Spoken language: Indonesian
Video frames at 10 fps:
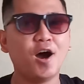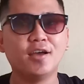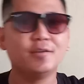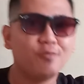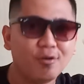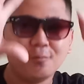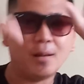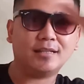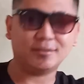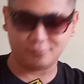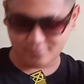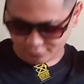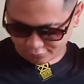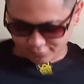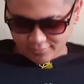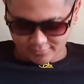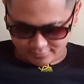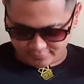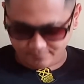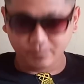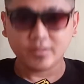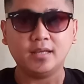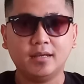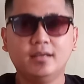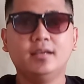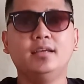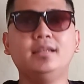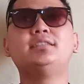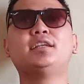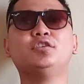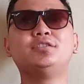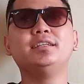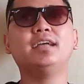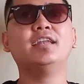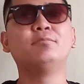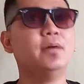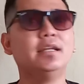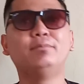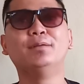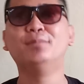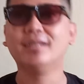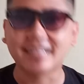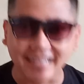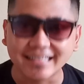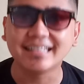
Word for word: high Woo, mantul mantul ya ini serius ini gak lebih ini bener-bener keren